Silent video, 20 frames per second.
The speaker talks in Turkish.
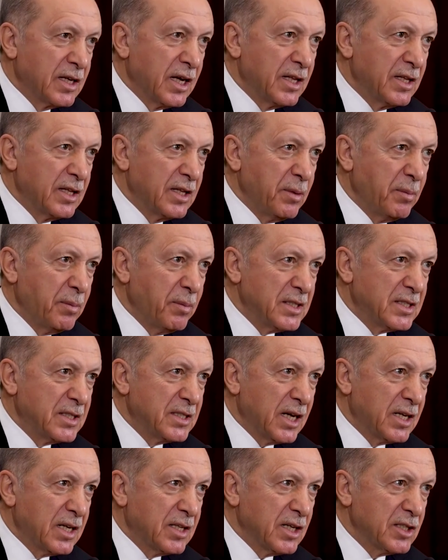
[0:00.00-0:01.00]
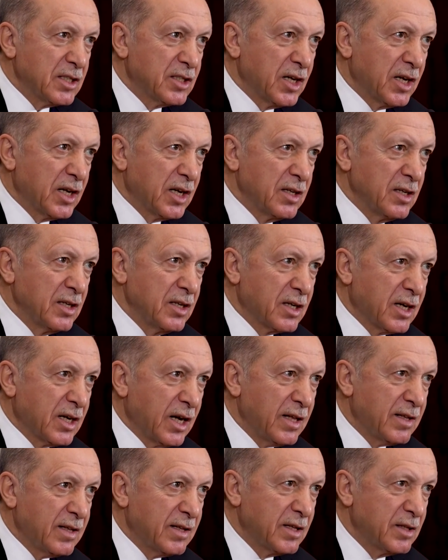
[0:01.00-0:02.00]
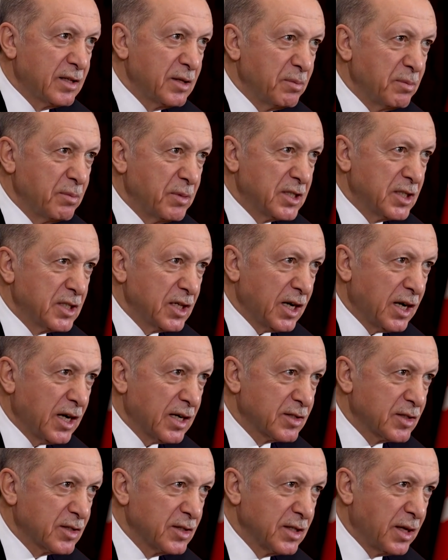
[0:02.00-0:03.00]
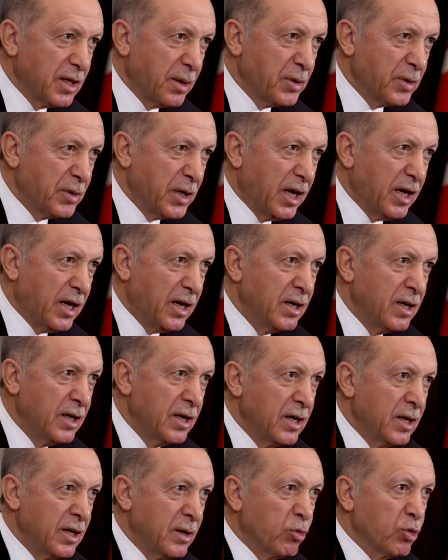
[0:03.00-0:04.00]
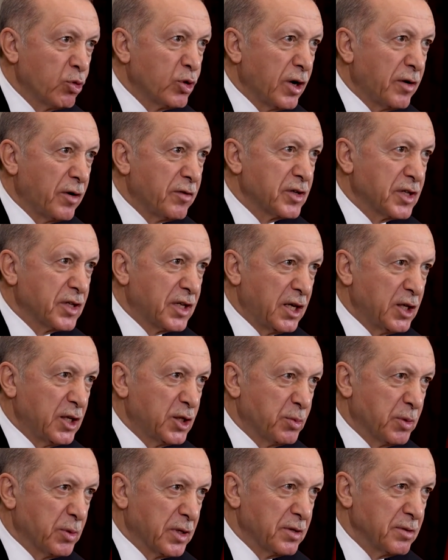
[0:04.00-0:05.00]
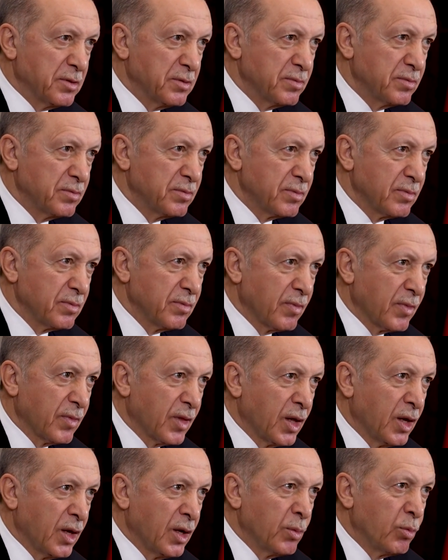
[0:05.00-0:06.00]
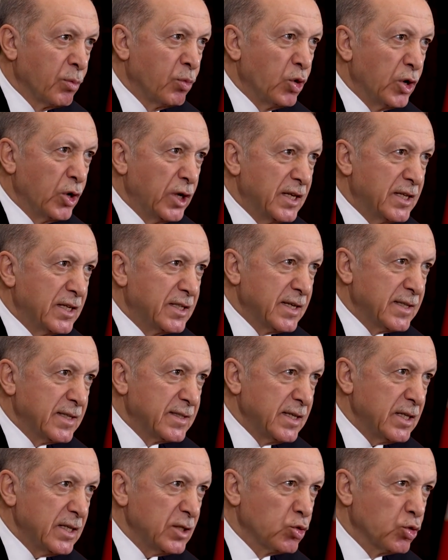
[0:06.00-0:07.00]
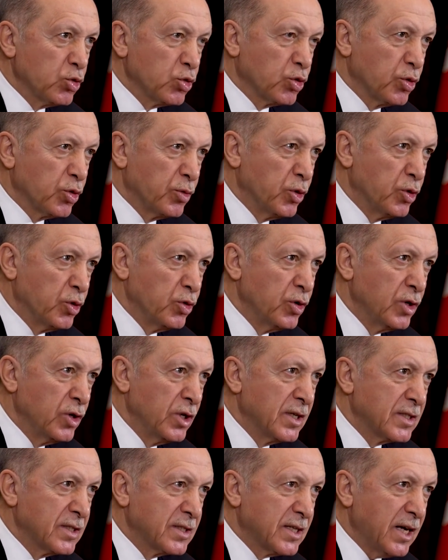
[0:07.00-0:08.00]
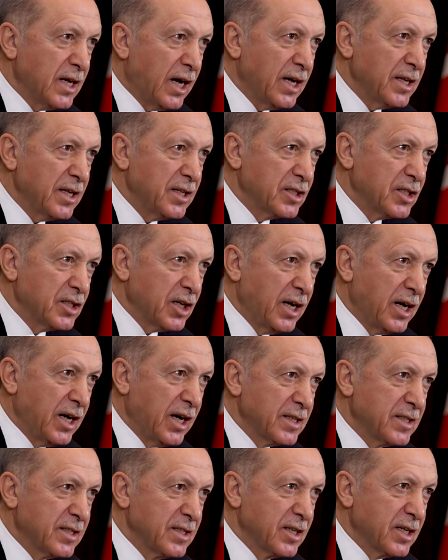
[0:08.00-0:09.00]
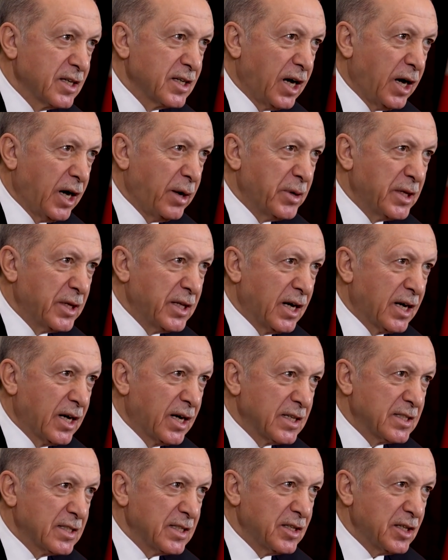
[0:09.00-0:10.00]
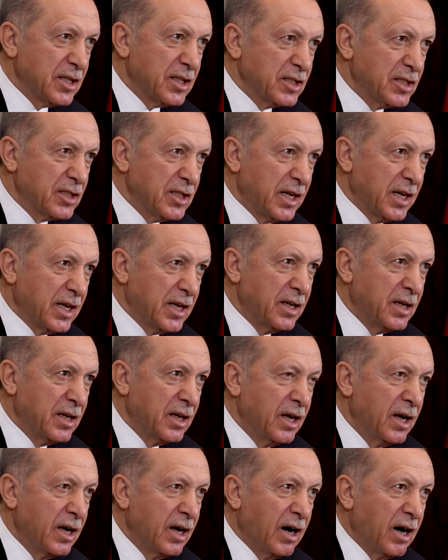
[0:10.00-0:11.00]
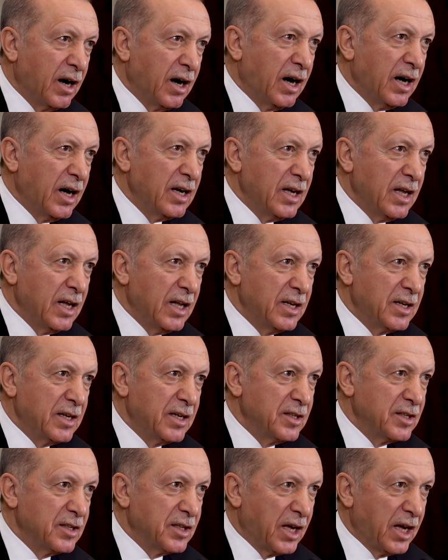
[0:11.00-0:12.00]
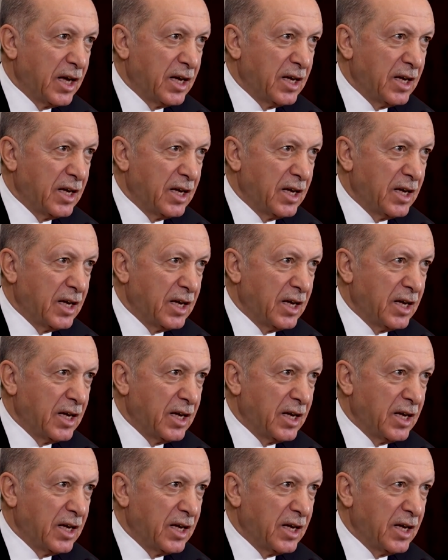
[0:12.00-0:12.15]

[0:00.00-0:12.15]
kendi meslektaşlarının katledilmesi karşısında bile bu tavır değişmedi bu ilkesiz tutumun sadece hayatını kaybeden gazetecilerin ailelerini